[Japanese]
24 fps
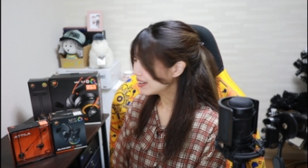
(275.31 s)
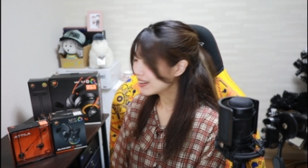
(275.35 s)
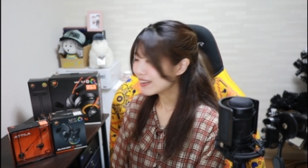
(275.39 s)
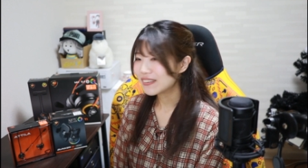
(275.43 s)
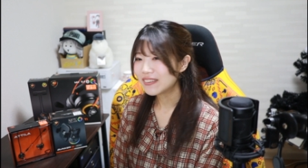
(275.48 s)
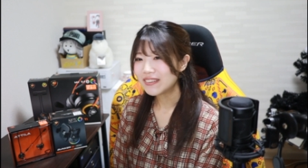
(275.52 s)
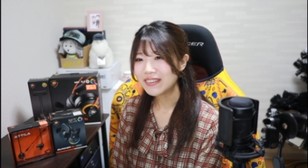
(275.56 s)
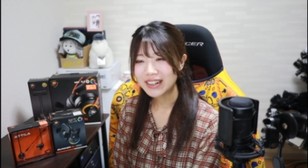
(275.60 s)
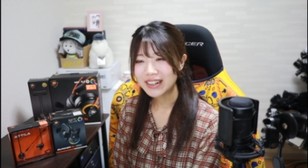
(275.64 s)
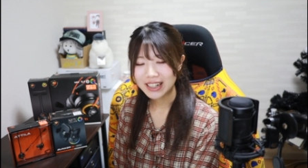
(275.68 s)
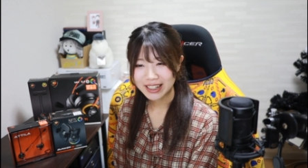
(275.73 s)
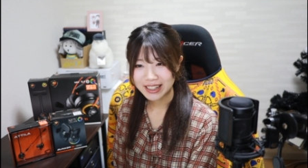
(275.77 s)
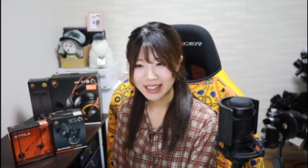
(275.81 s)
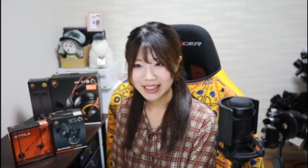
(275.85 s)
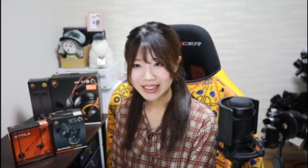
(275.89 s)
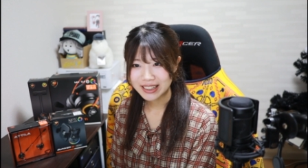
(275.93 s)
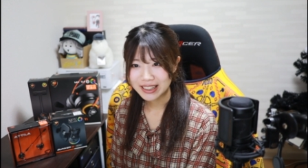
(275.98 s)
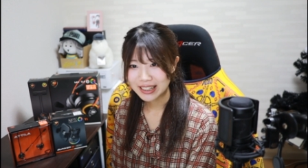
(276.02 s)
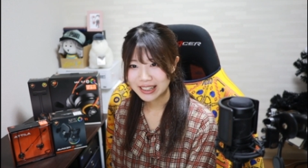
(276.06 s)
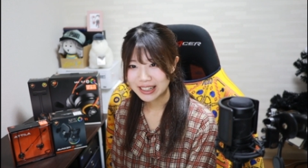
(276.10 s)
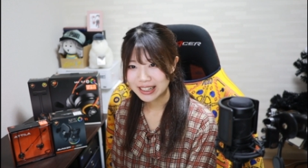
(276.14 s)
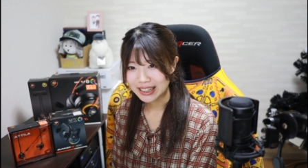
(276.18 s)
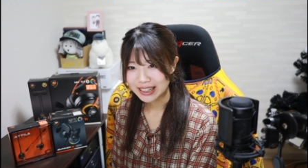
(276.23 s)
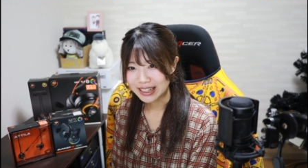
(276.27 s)
今回い
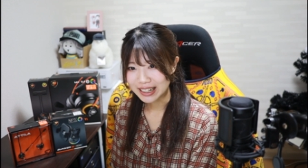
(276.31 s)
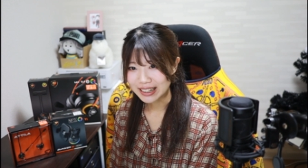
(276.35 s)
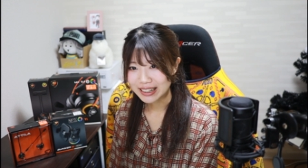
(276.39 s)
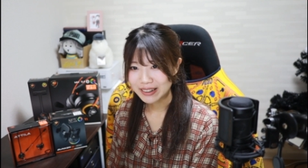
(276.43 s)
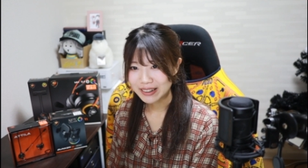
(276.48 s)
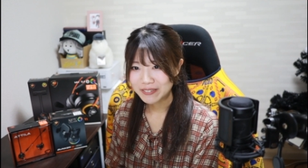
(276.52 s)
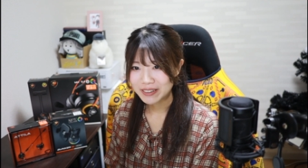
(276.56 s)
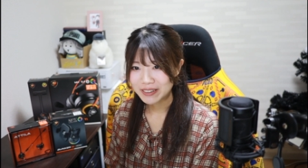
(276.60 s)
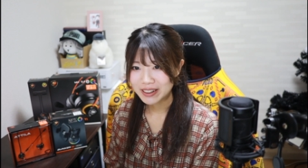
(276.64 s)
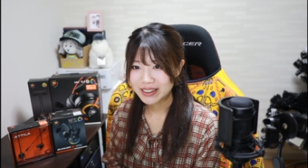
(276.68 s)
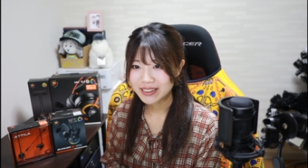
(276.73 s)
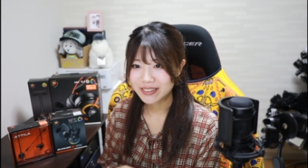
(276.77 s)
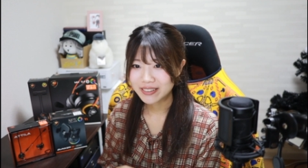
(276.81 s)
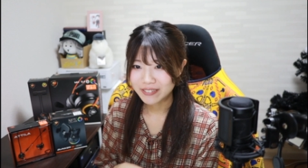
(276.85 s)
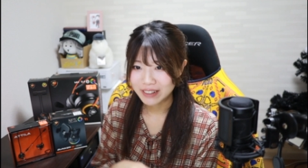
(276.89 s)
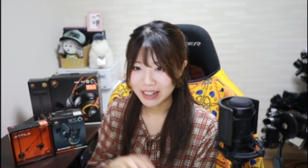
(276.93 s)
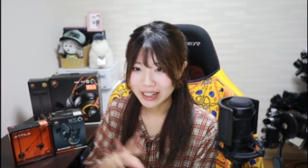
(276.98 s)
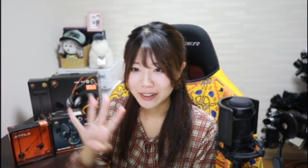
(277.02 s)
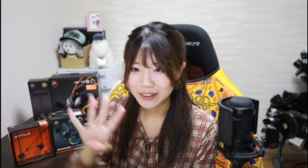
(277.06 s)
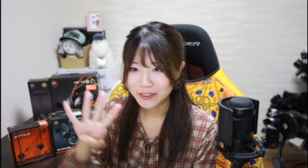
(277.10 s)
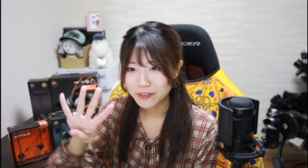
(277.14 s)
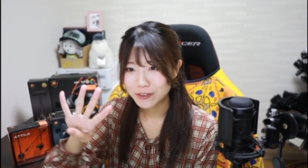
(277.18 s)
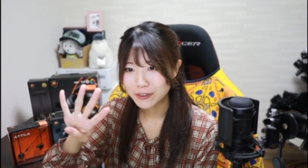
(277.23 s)
ただいたデバイスは4